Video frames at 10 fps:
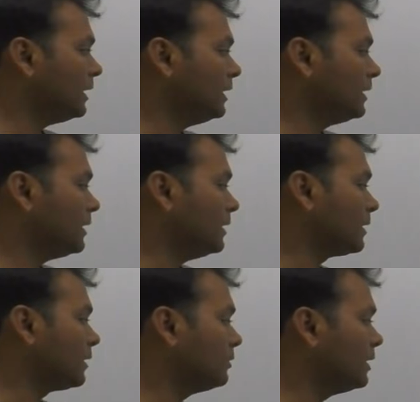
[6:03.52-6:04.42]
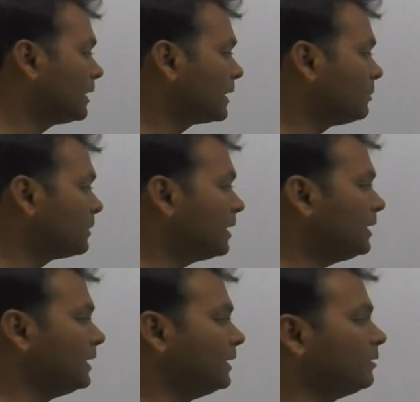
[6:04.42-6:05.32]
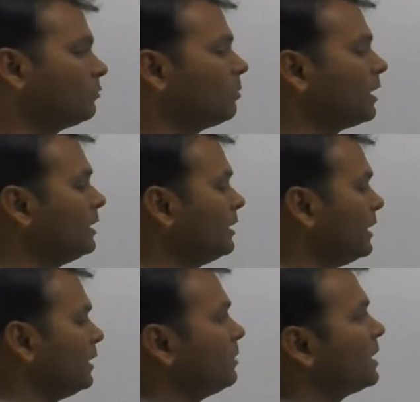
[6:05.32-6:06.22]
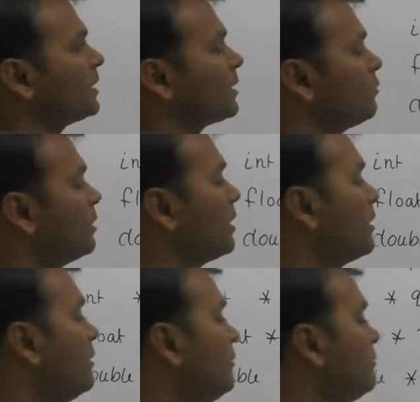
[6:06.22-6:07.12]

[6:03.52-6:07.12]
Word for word: टीजर क्योंकि ए का टाइप क्या है इंट तो फाइनली ए में क्या आसान हो जाएगा